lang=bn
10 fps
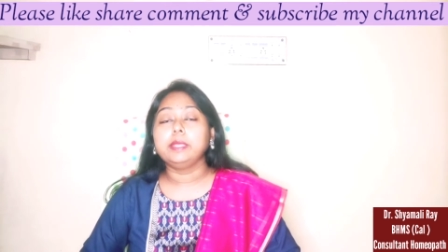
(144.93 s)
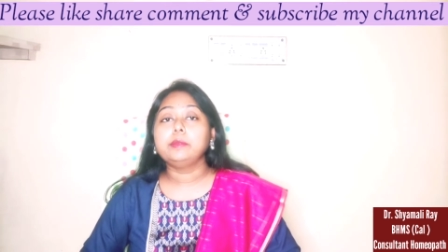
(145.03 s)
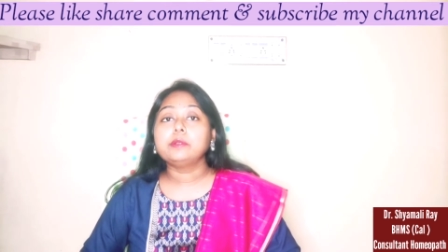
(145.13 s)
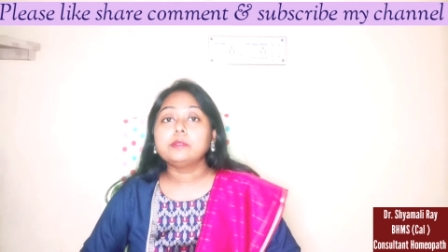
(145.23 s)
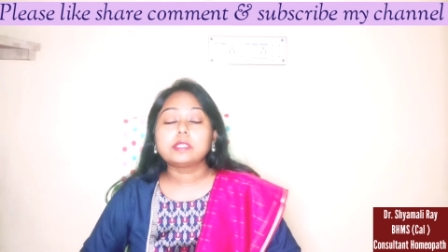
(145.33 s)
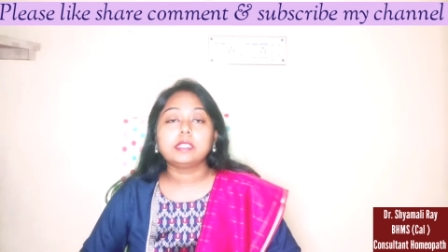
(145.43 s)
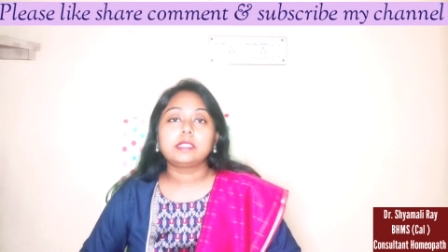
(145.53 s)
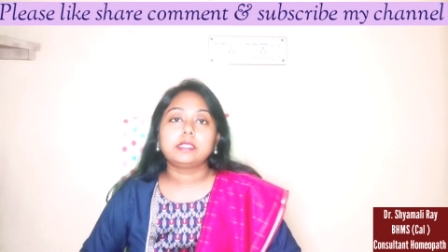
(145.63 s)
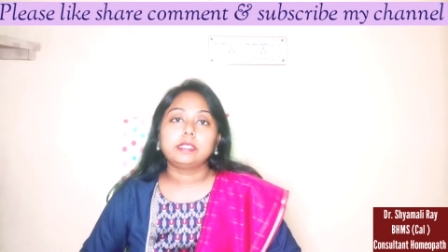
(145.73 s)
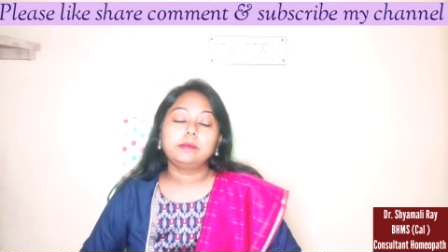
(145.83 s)
ইমিউন
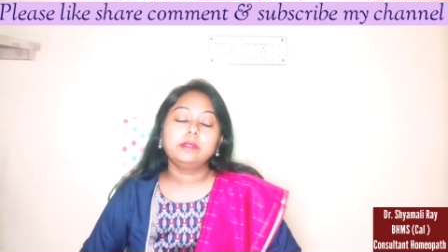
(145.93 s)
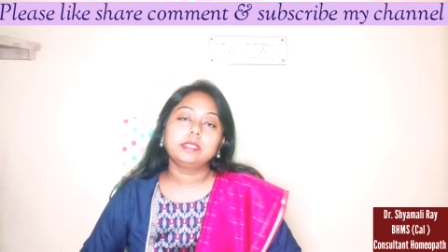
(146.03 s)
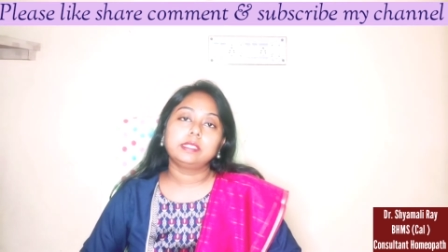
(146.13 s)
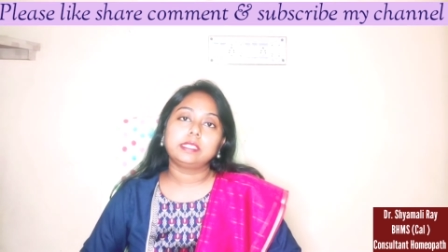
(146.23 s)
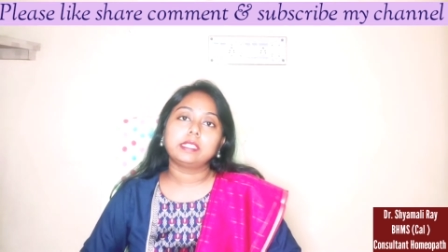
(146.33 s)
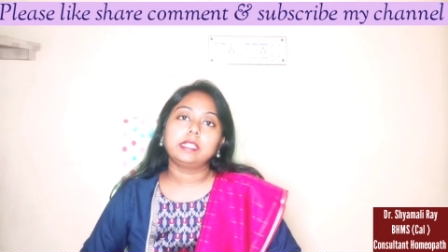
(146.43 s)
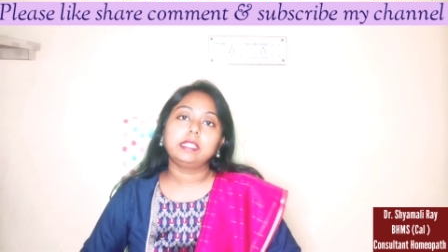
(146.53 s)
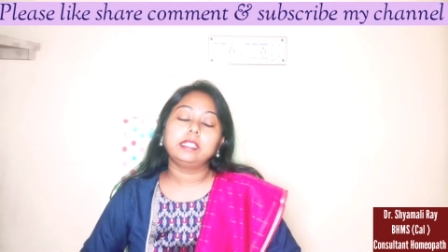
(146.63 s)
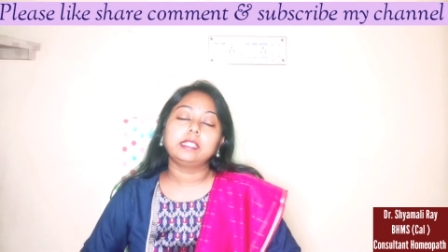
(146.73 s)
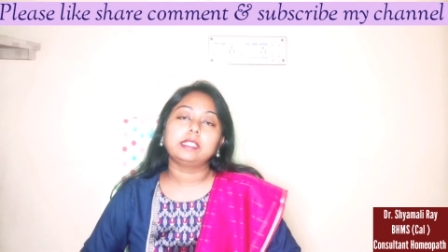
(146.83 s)
সিস্টেম
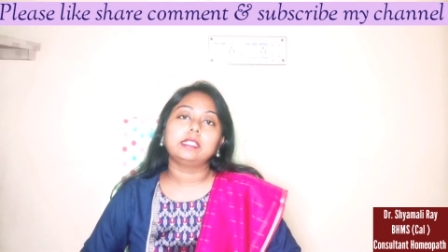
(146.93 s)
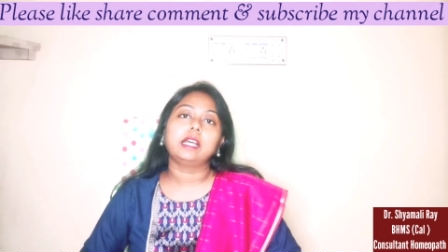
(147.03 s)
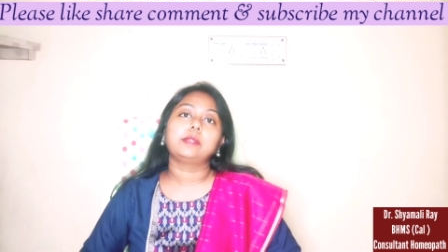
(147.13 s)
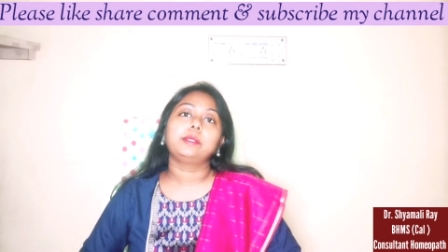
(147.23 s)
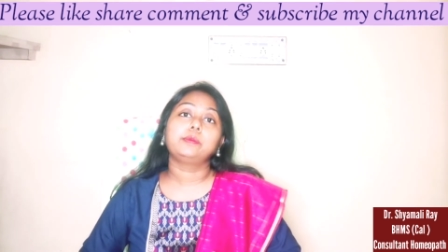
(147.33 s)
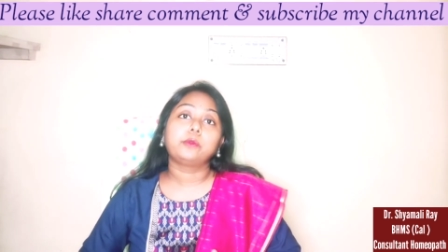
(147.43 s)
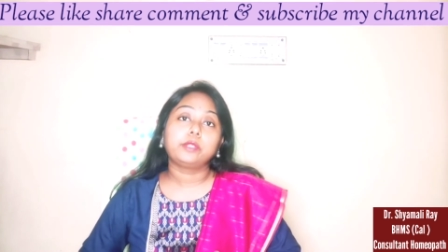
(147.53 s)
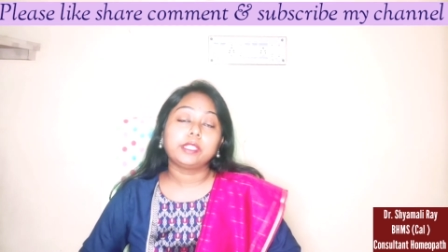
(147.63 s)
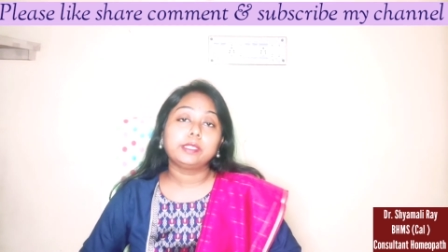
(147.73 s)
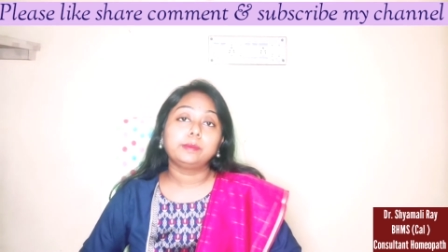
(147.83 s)
যেখানে নার্ভের
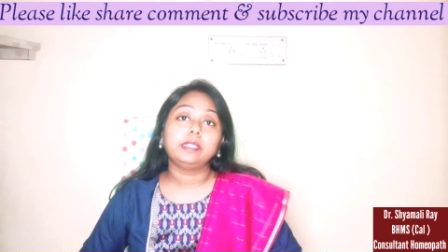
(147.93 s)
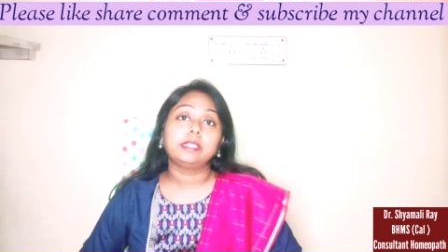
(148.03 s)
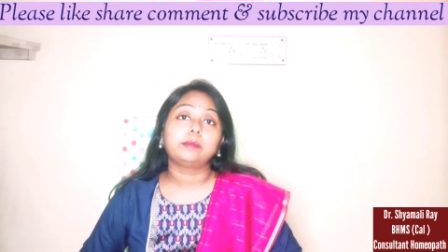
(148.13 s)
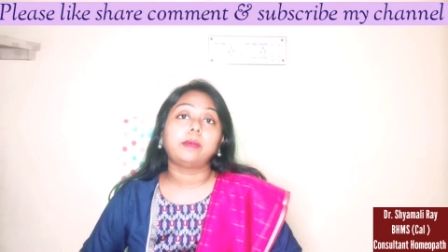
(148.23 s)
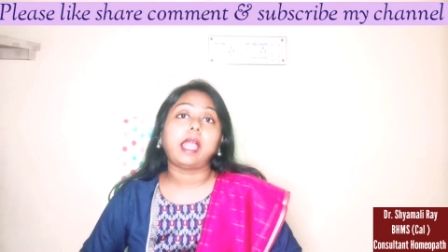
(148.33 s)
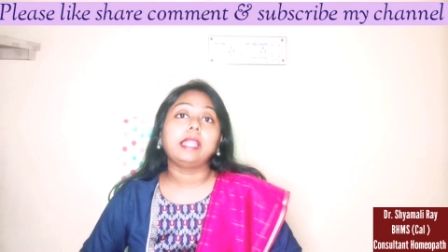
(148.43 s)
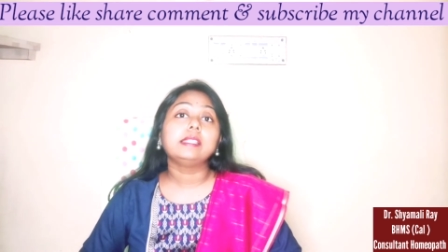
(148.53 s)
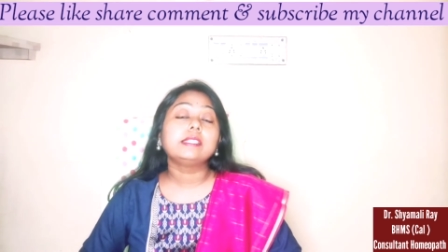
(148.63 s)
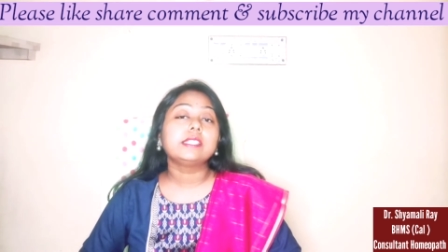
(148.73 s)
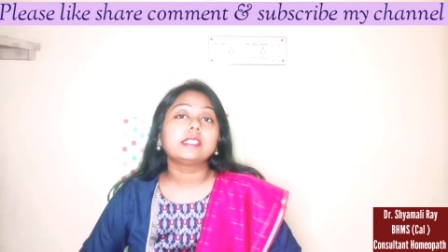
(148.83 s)
প্রোটেকটিভ লেয়ার
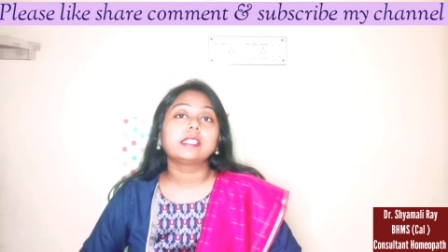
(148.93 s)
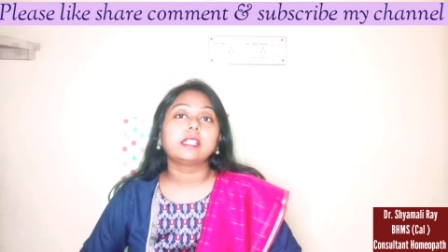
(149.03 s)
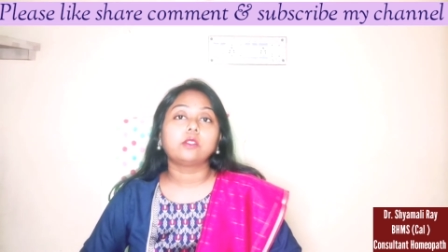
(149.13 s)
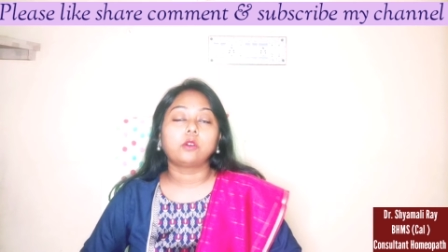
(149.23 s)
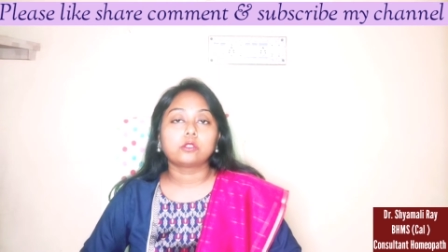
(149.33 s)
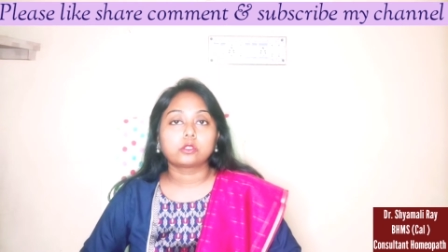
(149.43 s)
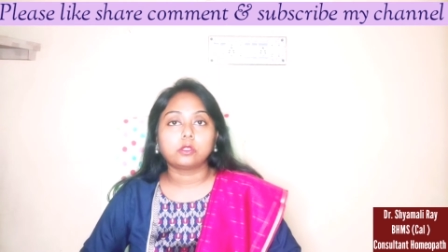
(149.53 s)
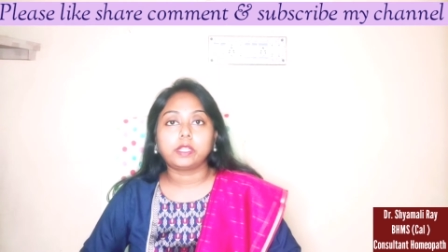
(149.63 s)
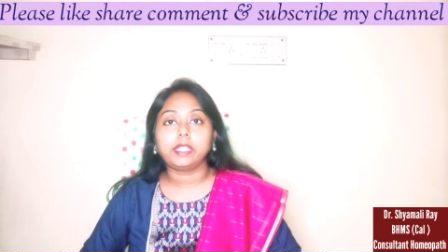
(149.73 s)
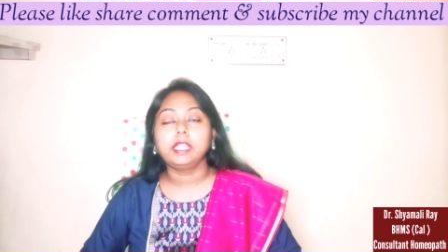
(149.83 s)
মায়েলিন শীতকে ধ্বংস
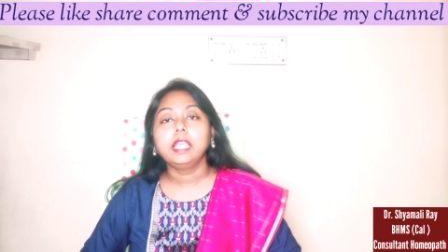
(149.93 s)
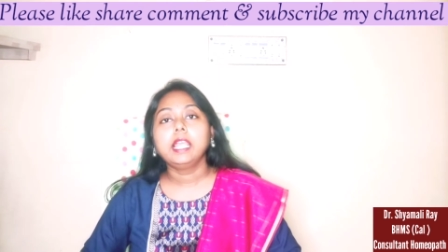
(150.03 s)
করে